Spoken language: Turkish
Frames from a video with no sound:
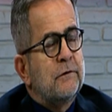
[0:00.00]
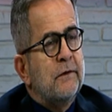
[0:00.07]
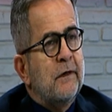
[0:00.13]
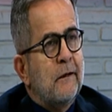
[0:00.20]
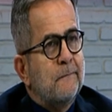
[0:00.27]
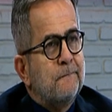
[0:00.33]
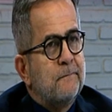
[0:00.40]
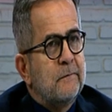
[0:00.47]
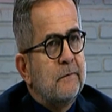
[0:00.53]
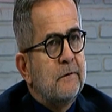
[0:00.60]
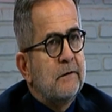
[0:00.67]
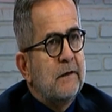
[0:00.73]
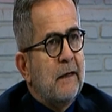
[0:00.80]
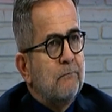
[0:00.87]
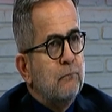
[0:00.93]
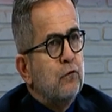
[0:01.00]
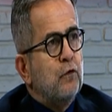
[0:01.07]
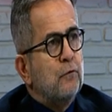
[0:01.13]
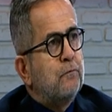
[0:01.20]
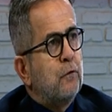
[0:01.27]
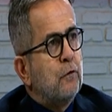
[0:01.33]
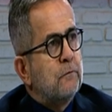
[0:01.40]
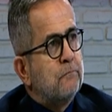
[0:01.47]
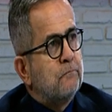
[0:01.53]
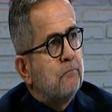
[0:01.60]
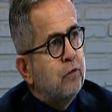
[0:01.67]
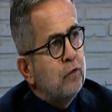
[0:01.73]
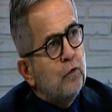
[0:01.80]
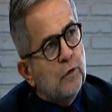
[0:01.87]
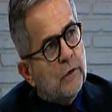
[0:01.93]
Trump e, yani bu tür
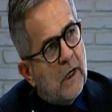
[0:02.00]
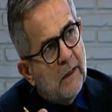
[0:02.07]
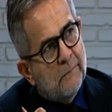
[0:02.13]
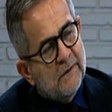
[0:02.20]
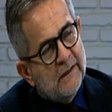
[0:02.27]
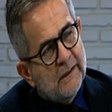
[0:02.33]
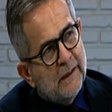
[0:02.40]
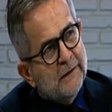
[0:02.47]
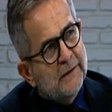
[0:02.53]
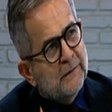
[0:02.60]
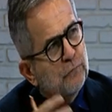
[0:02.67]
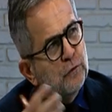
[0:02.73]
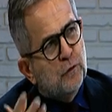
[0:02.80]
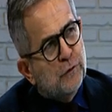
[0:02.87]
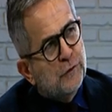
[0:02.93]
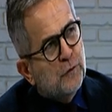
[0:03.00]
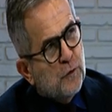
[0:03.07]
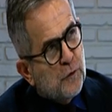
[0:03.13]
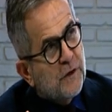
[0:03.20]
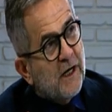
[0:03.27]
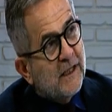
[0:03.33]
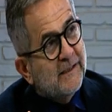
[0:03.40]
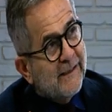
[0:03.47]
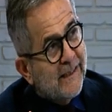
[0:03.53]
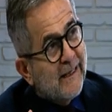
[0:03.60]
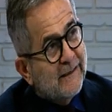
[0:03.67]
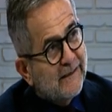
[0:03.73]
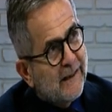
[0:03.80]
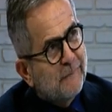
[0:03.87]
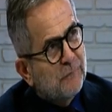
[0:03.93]
bu tür hamleler ya da bu tür
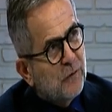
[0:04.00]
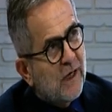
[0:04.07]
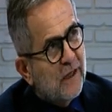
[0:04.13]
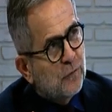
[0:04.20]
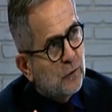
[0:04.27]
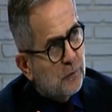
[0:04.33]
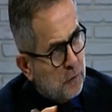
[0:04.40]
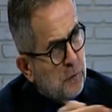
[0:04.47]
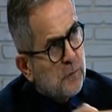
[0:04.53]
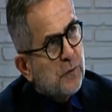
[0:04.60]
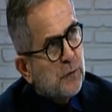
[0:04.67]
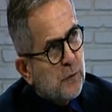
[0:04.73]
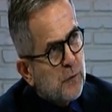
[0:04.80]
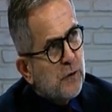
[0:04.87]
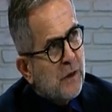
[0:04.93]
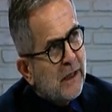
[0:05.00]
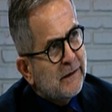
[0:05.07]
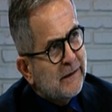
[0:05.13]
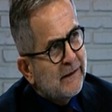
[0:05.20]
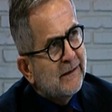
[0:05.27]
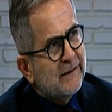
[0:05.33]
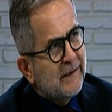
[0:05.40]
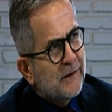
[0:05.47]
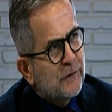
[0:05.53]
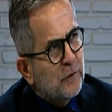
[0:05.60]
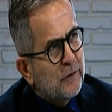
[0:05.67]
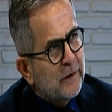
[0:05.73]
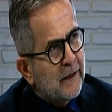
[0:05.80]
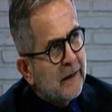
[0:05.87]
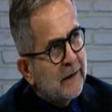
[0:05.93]
suikastler diyeyim daha doğrusu. Bu bir suikast direkt
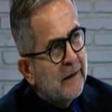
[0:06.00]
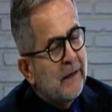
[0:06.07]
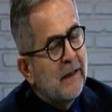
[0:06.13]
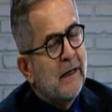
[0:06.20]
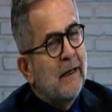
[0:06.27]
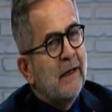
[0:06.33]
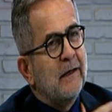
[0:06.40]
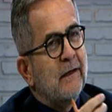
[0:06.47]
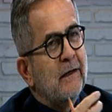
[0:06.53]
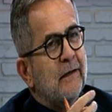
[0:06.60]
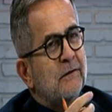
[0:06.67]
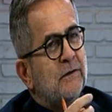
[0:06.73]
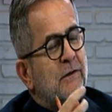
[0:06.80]
olarak. Evet.